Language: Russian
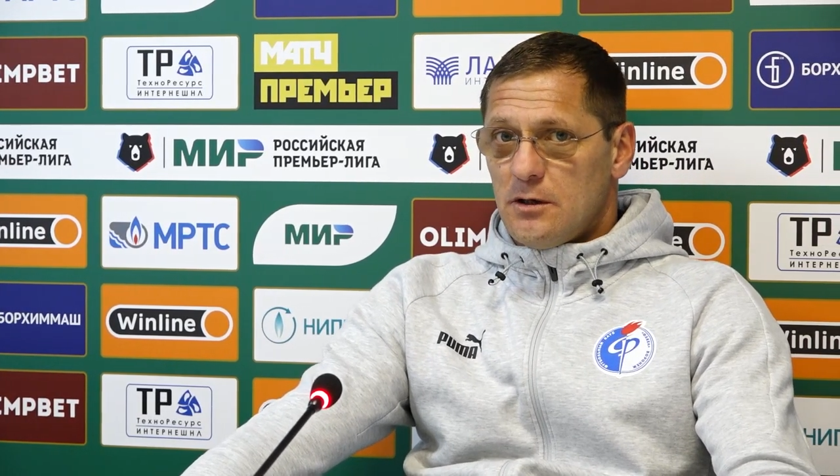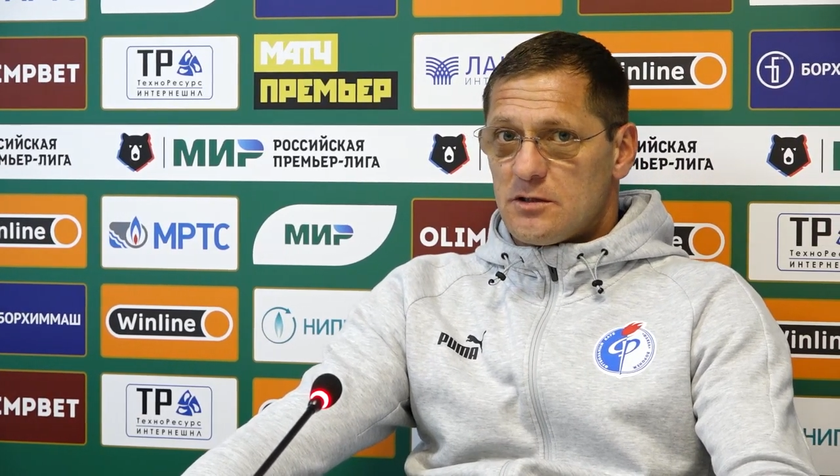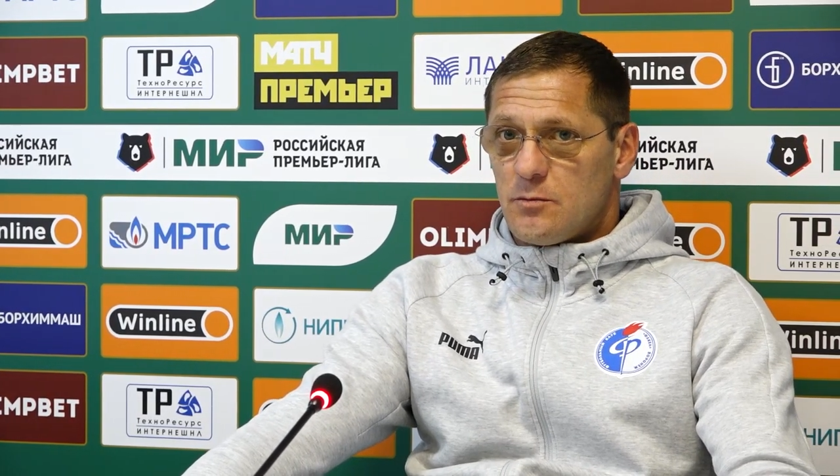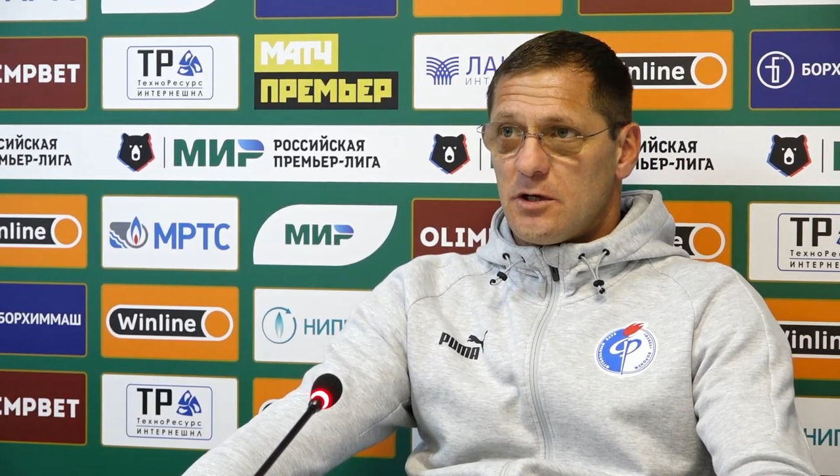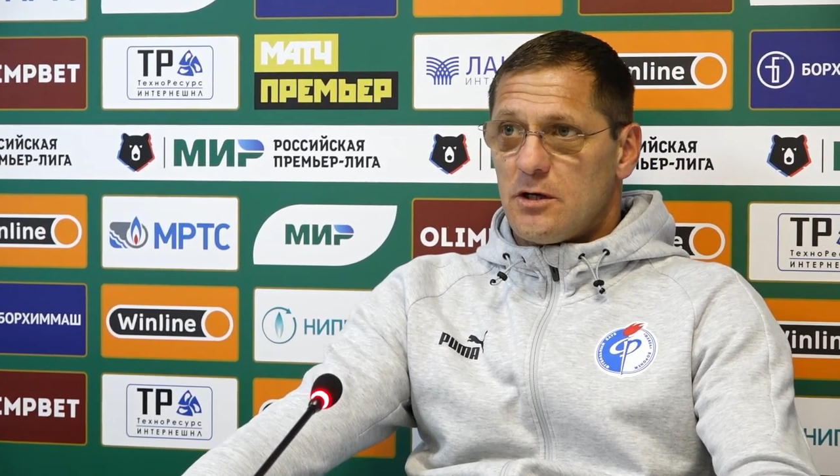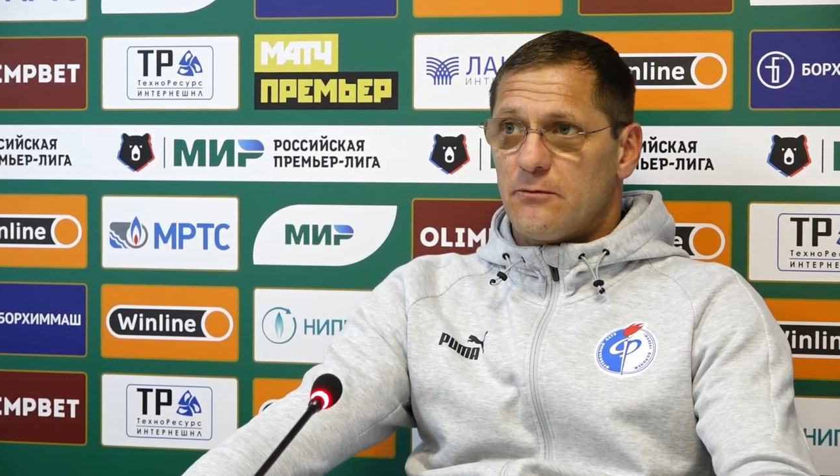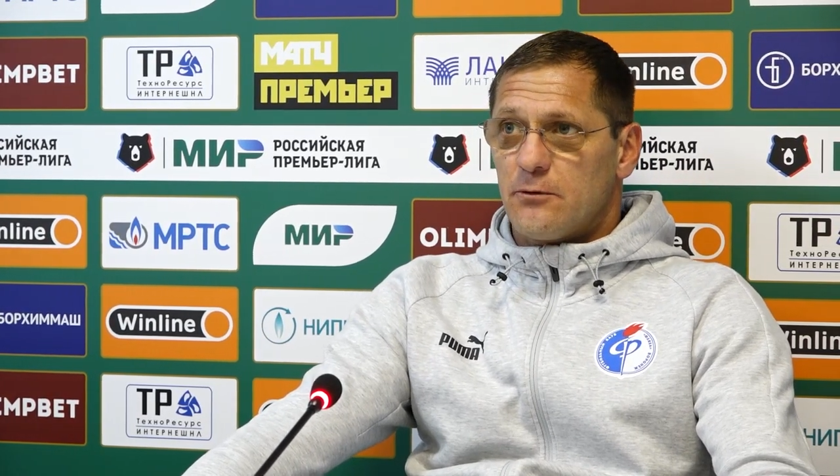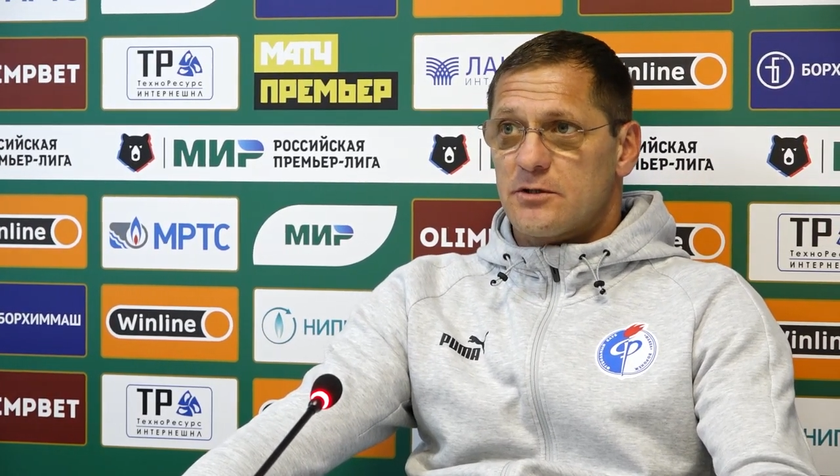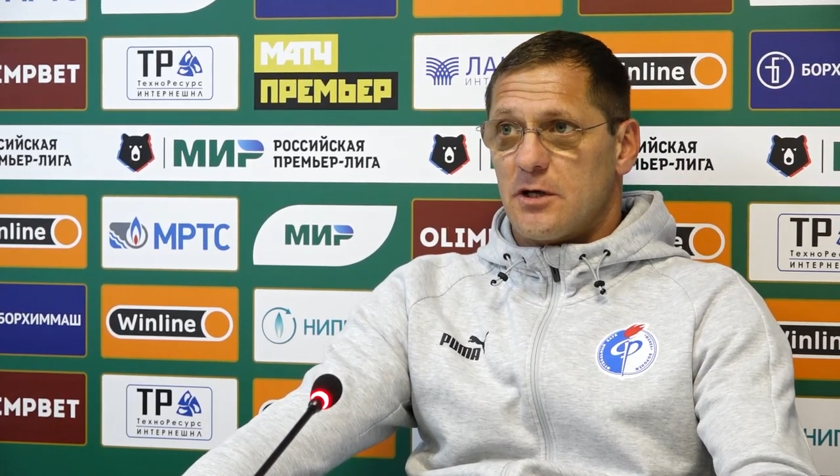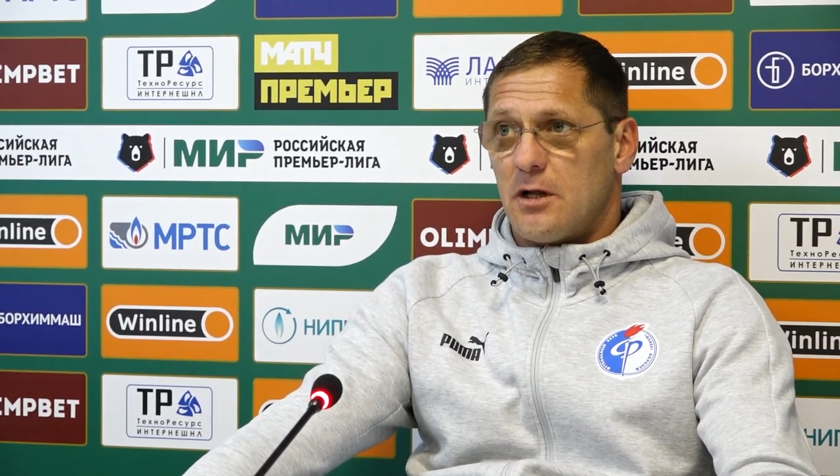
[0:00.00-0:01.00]
изменили
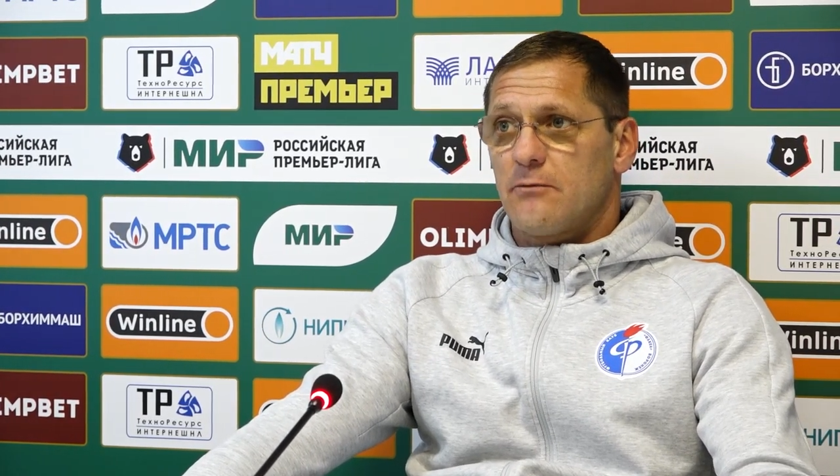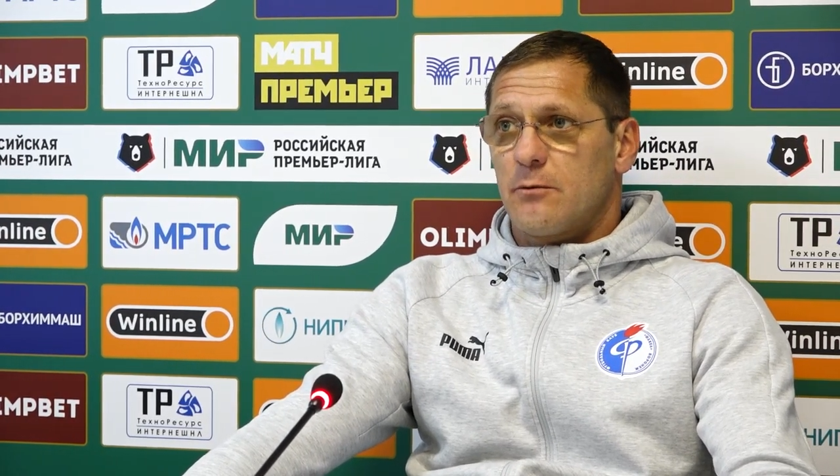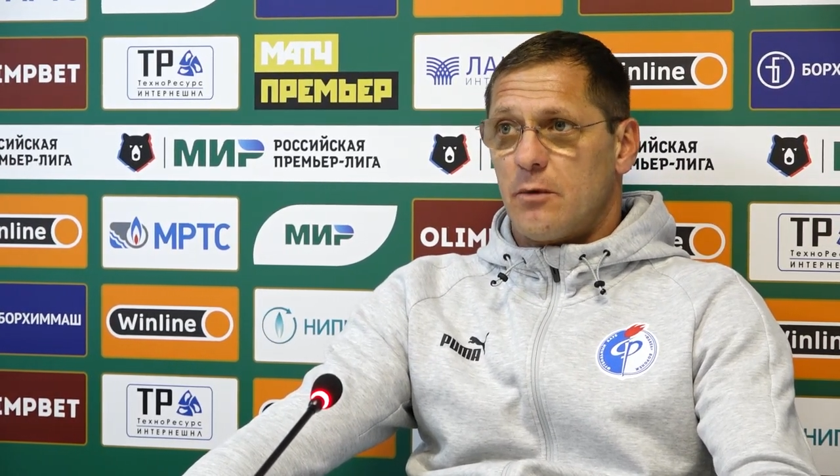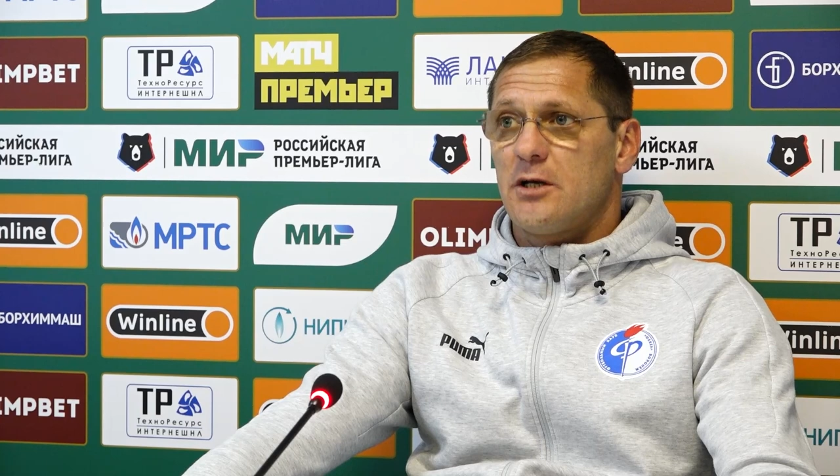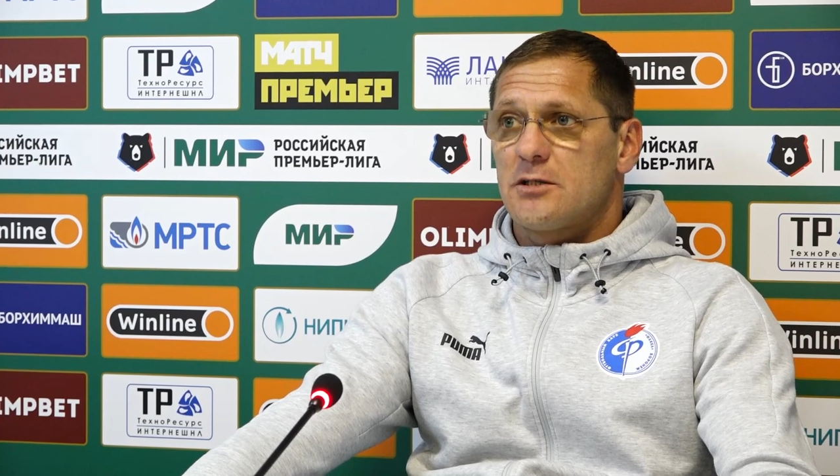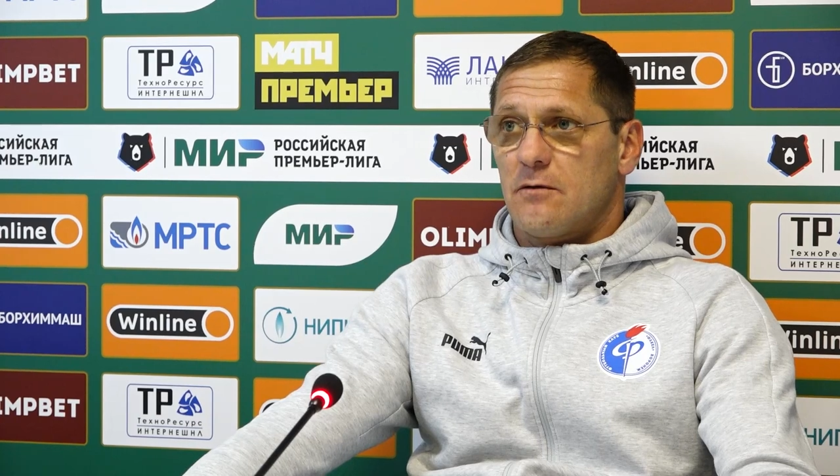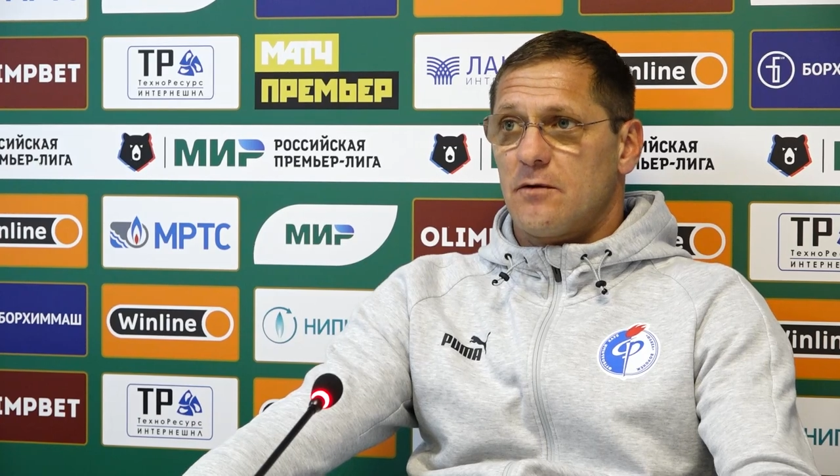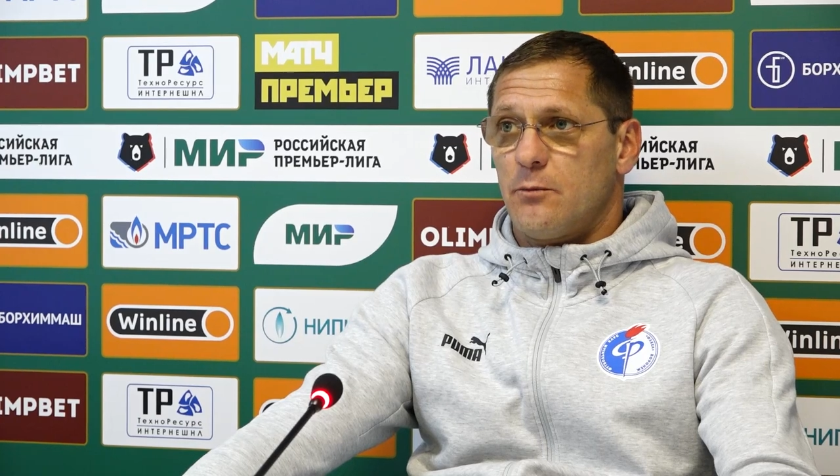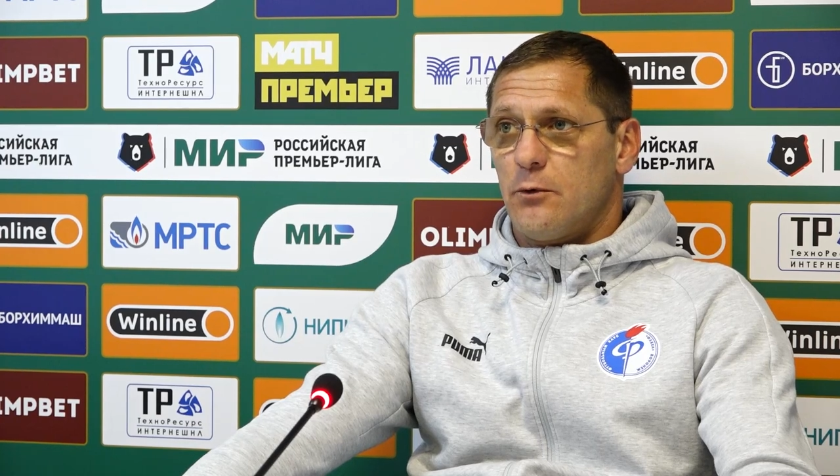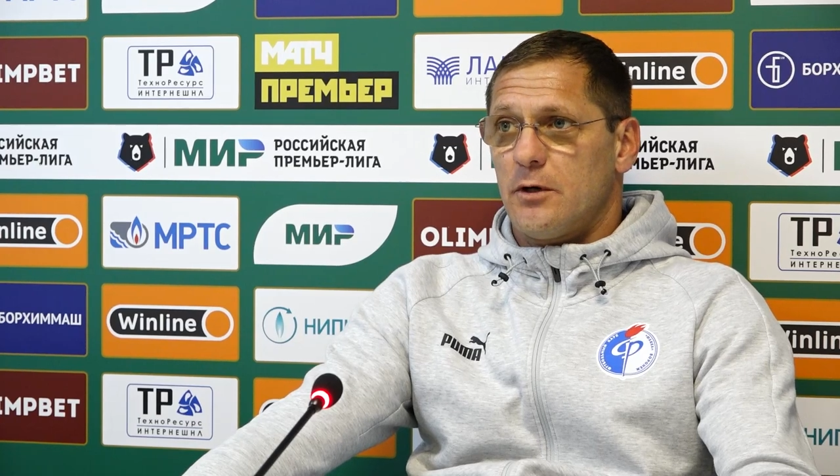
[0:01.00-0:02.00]
функционал футболистов
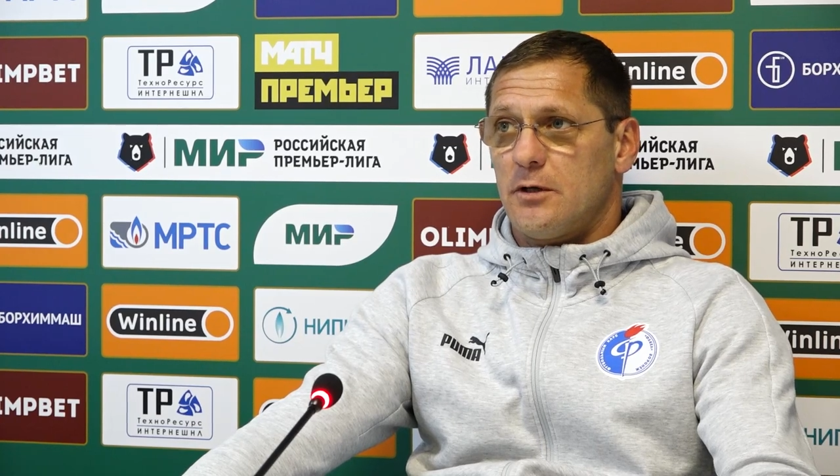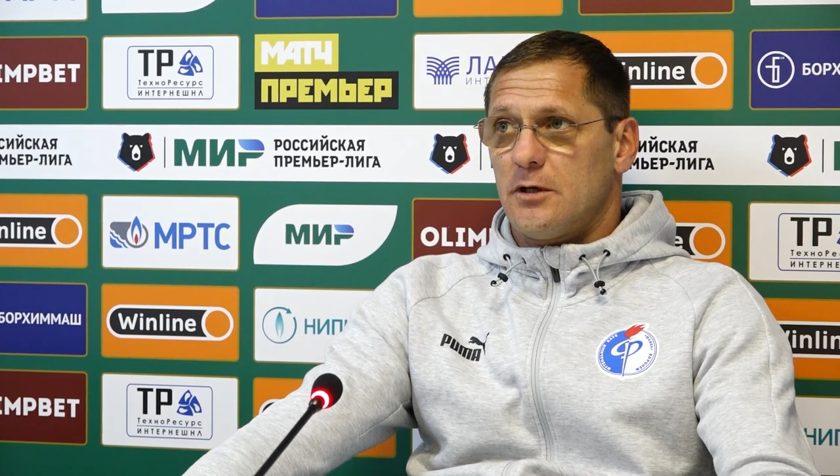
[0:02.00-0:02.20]
на поле,